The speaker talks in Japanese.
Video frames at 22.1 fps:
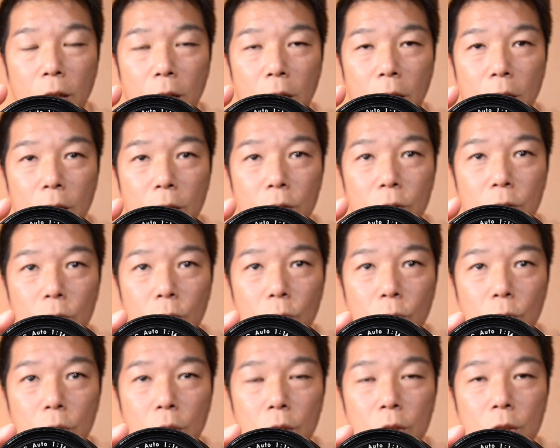感じ
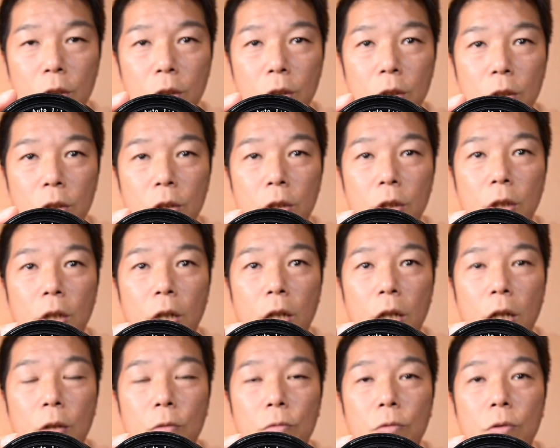の写真に仕
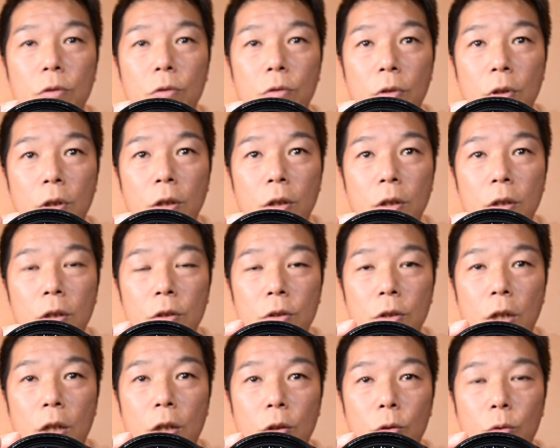上がるんですよね
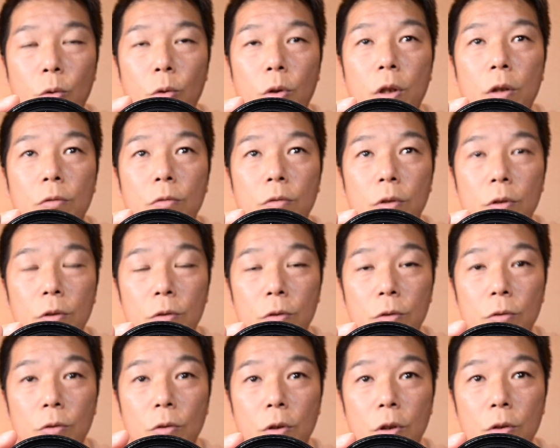仕上がって撮れるんです
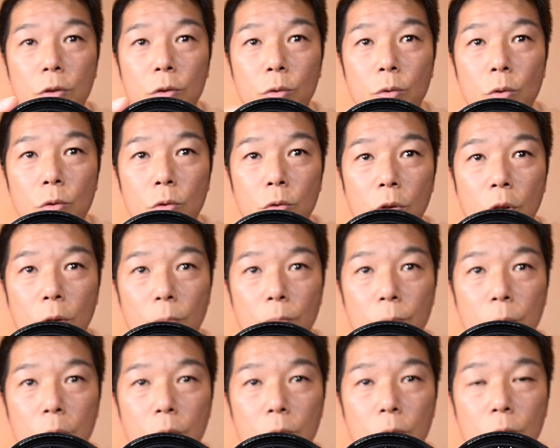よそれがすごくね
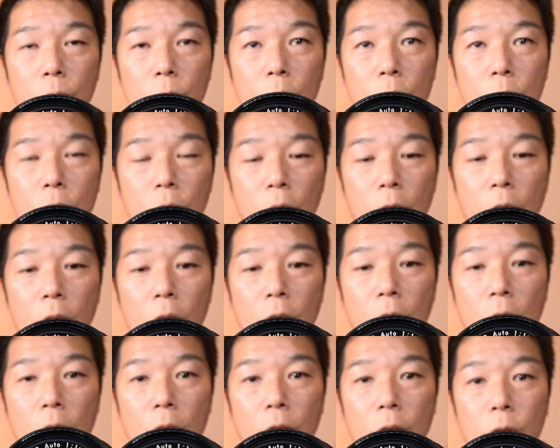びっくりして
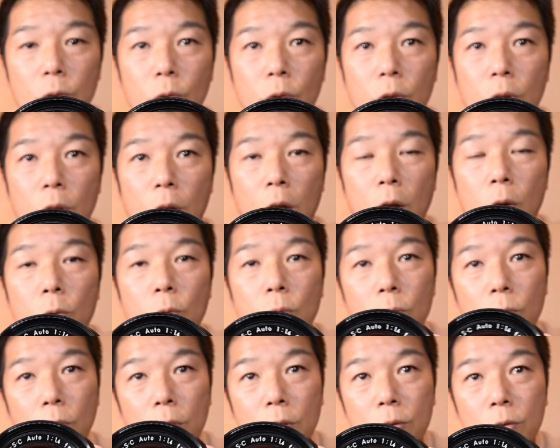それからあ
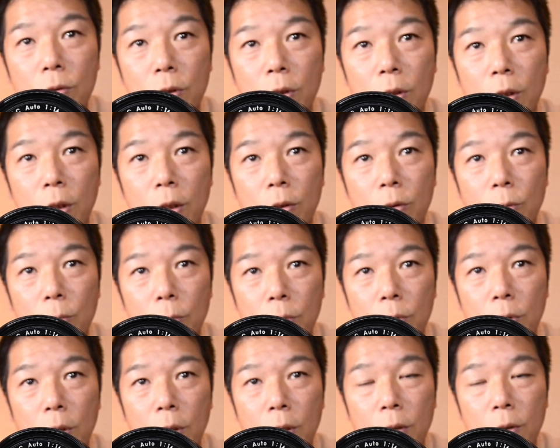このレンズいいなと
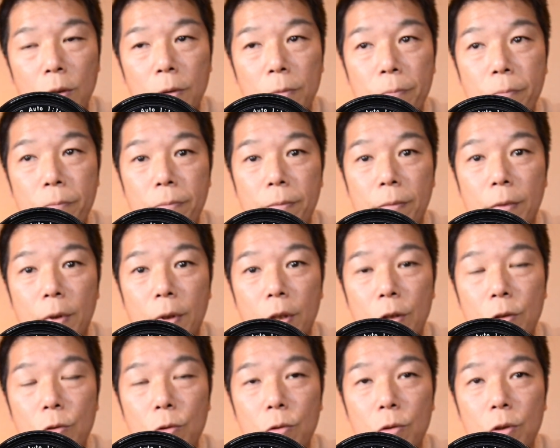思って
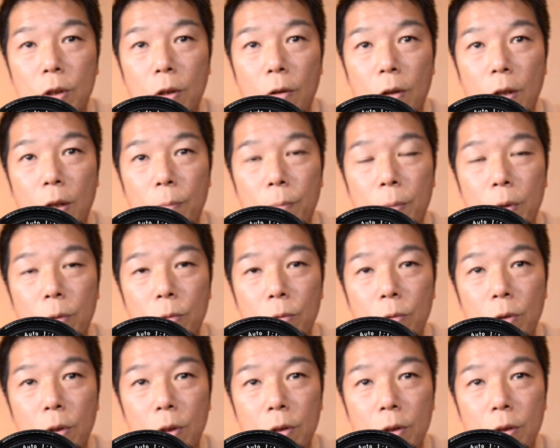で周差はやっぱり
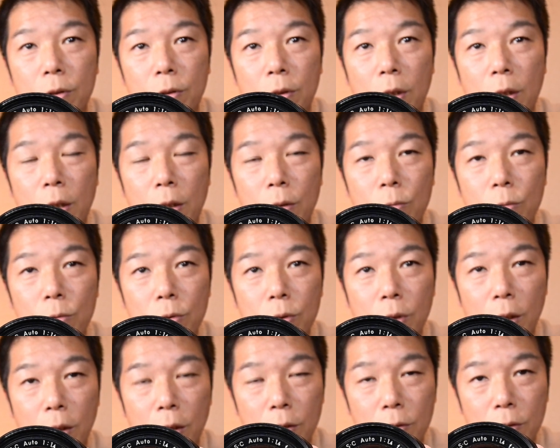古いんですからかなりうる
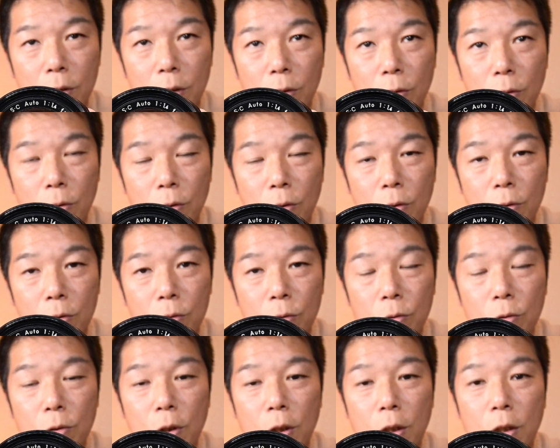さいですけど
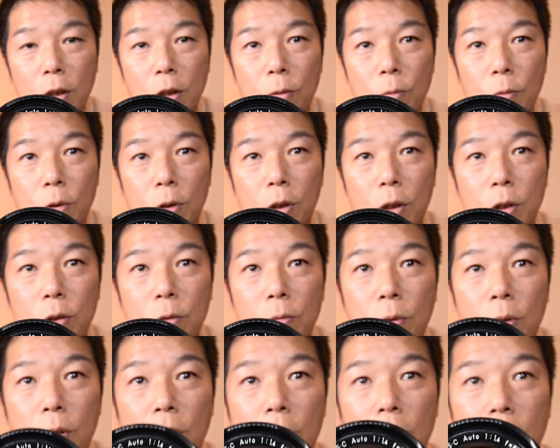その中でも私
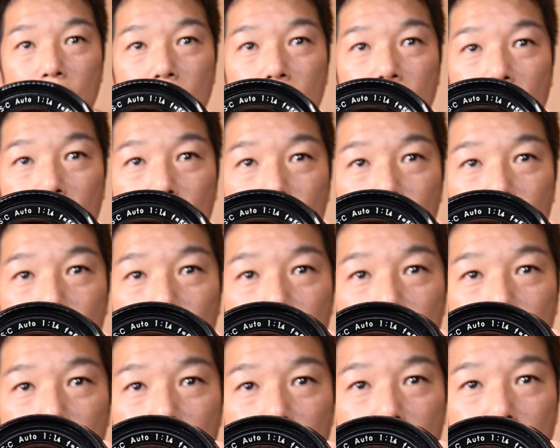はねあの好
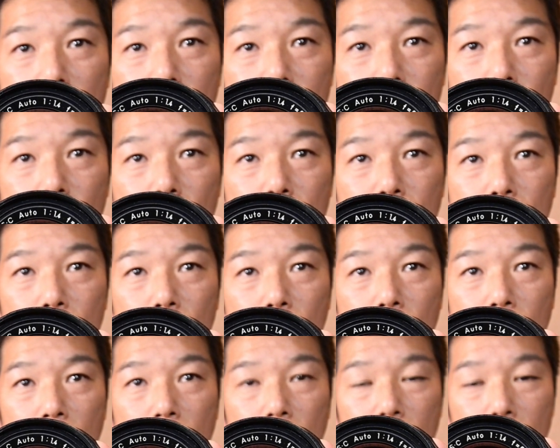きなレンズの1
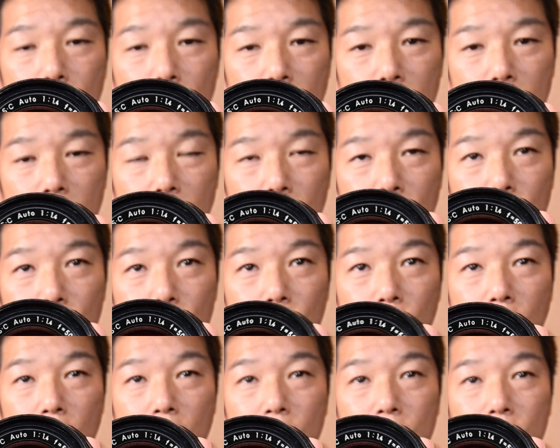本でいまだにこ
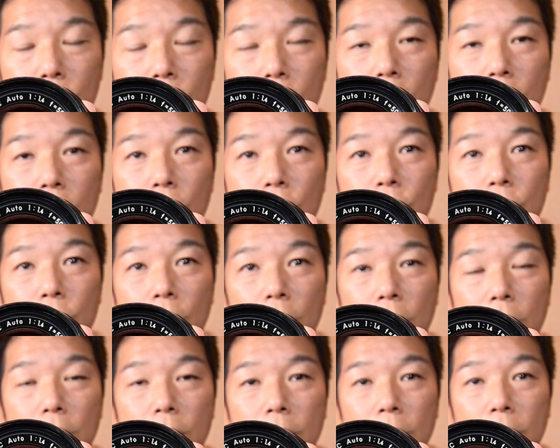のレンズ使ってるんですよね